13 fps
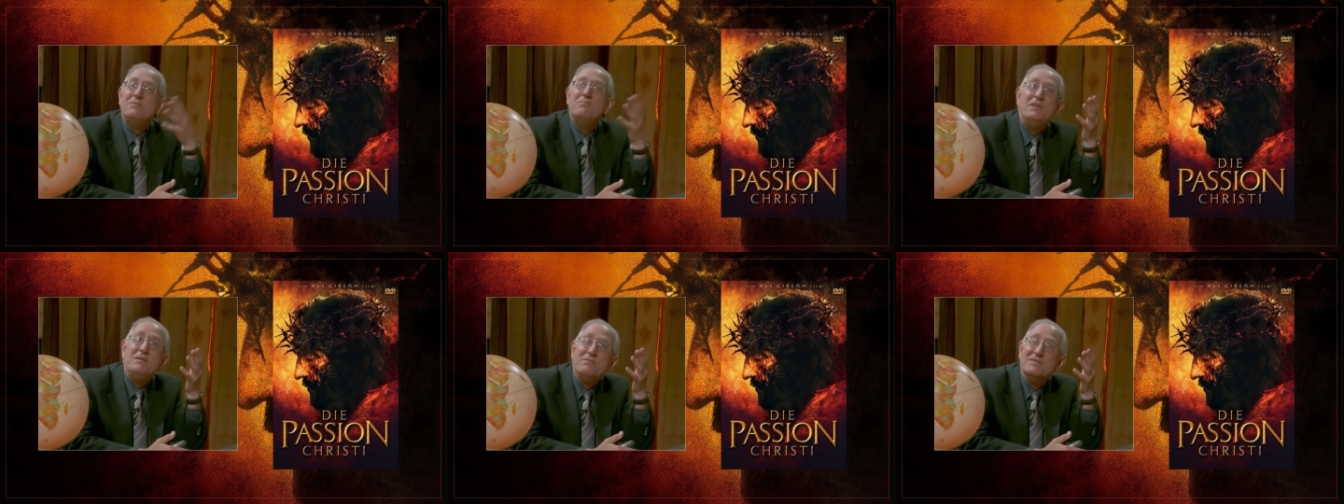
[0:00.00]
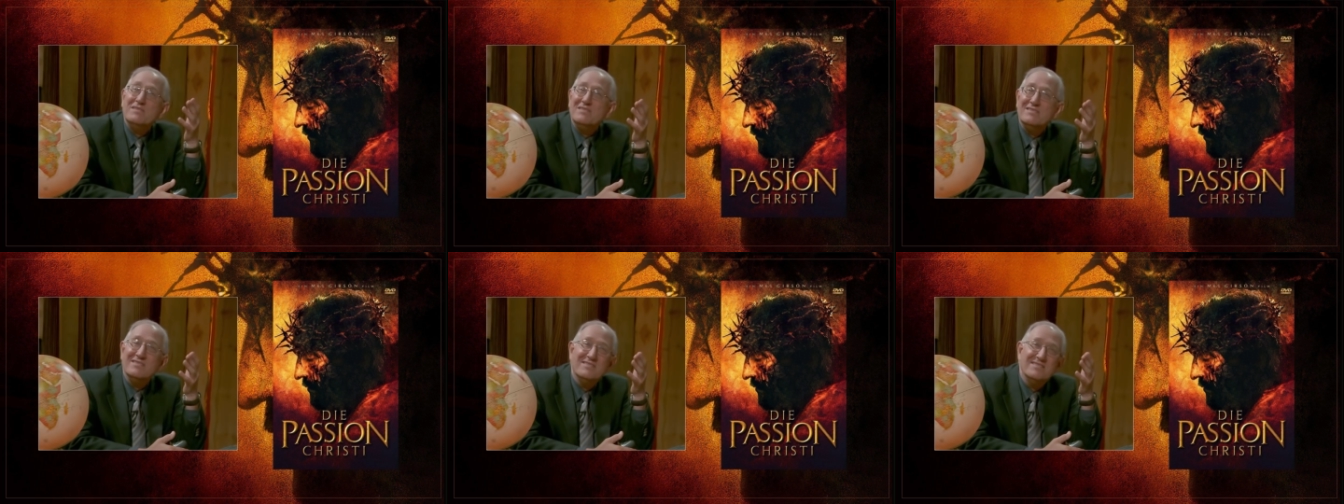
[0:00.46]

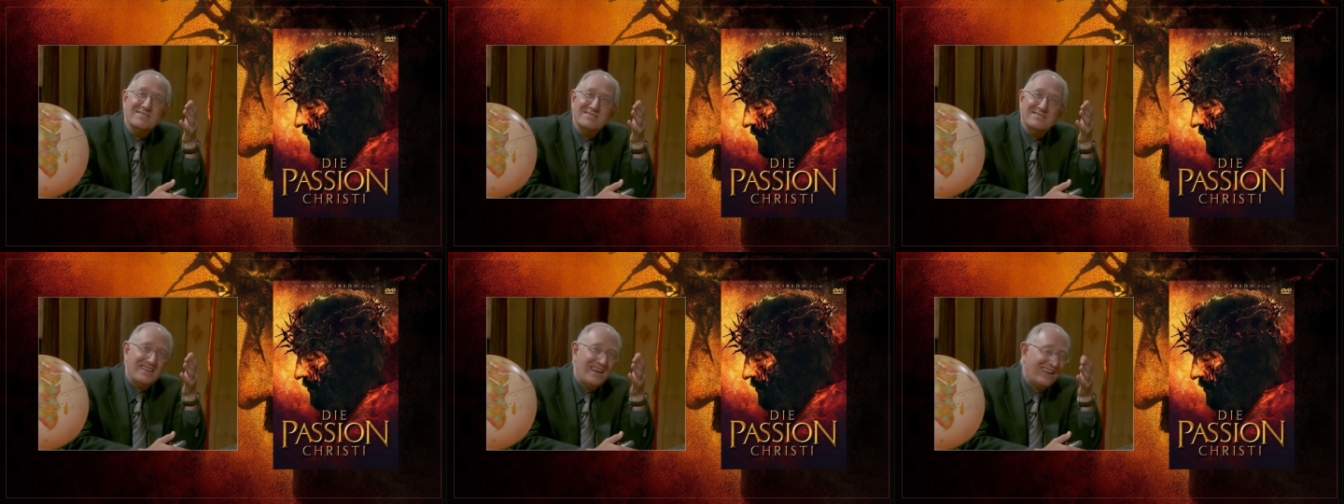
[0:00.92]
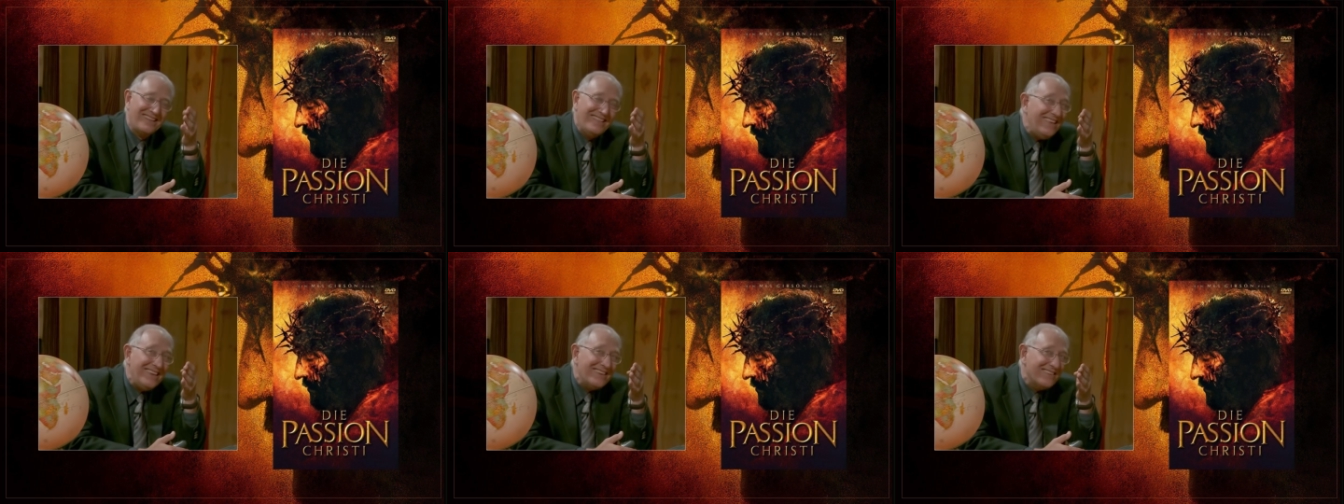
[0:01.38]
Bibel sagt
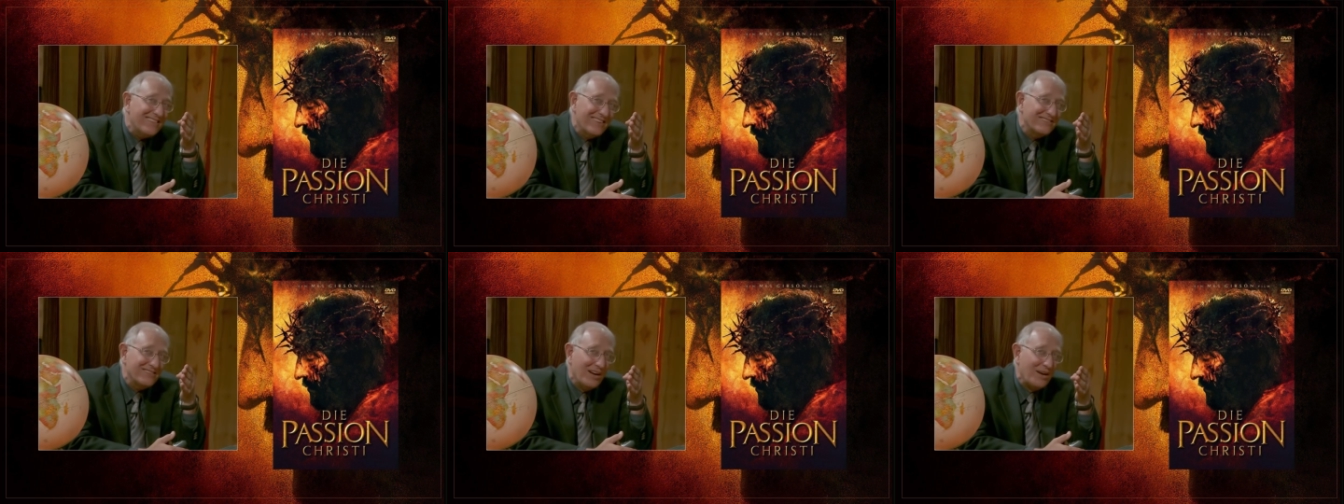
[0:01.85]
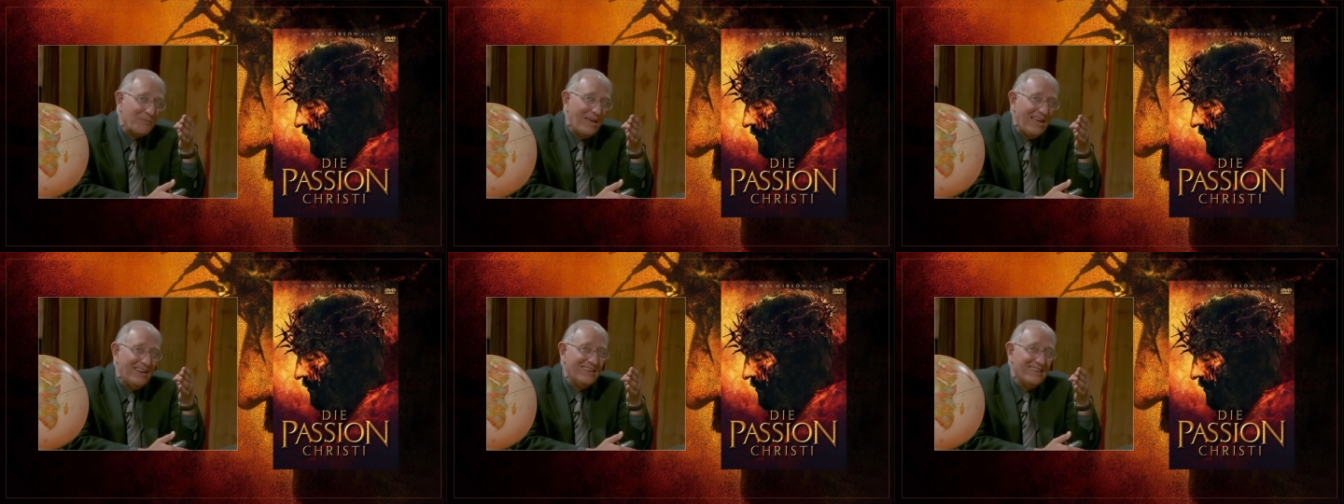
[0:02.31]
nicht, dass er am
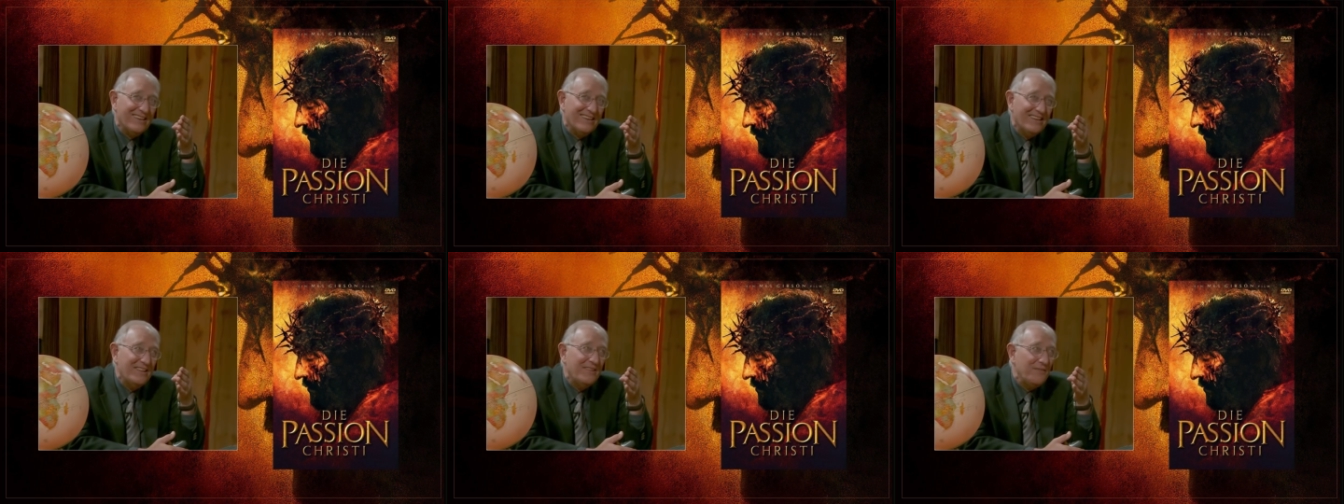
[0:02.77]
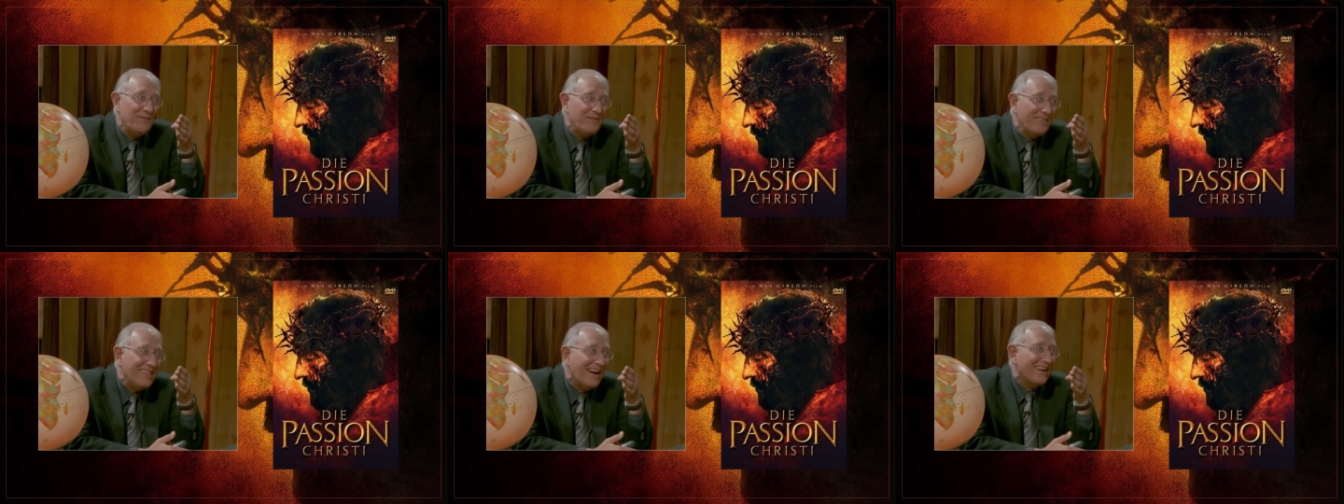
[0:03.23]
Ende
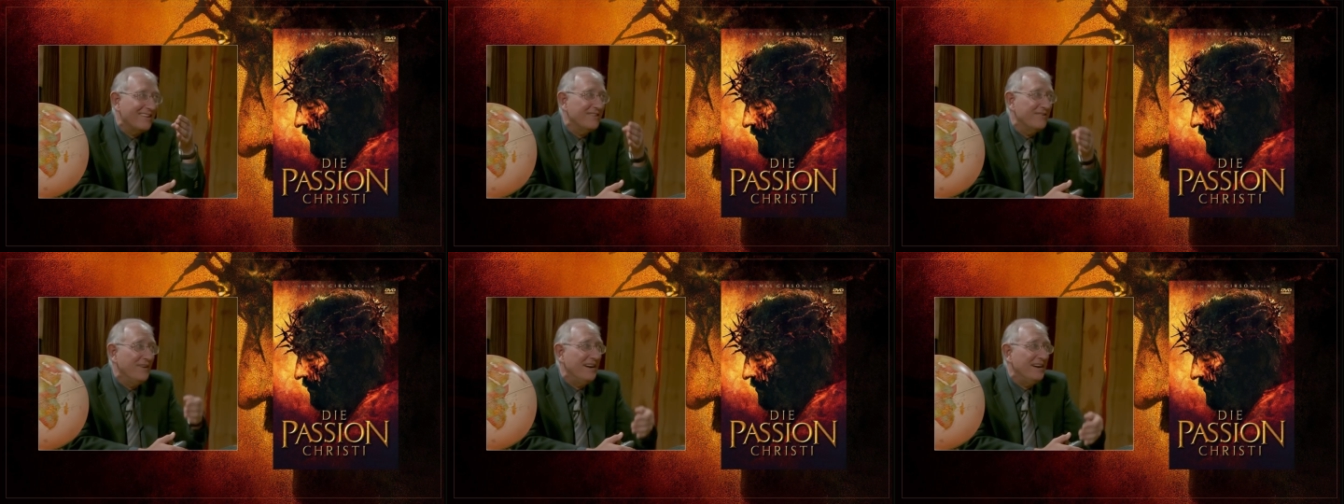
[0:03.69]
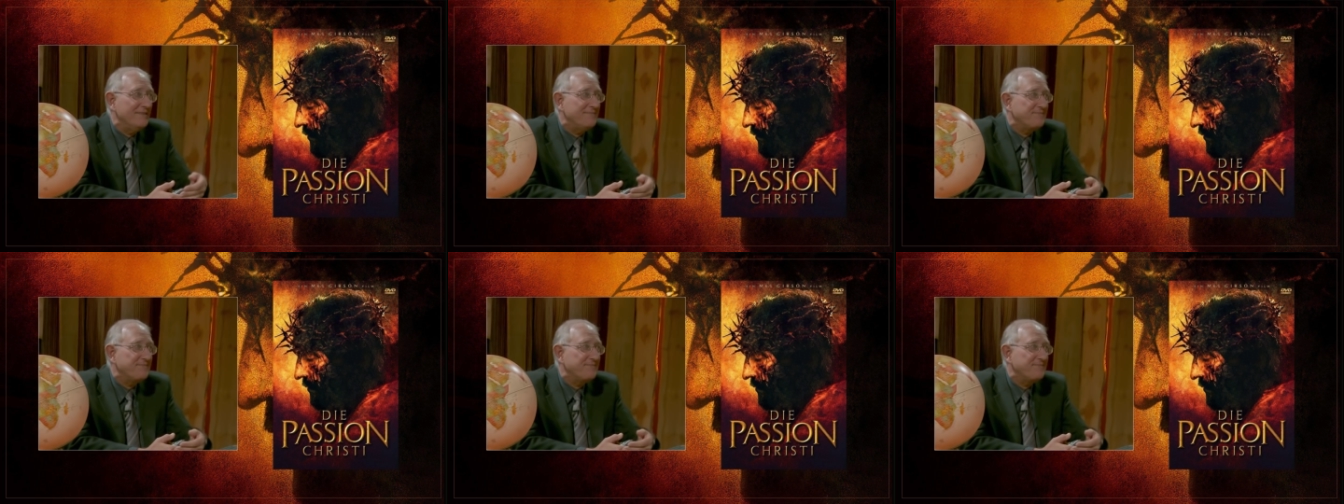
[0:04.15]
nackt war.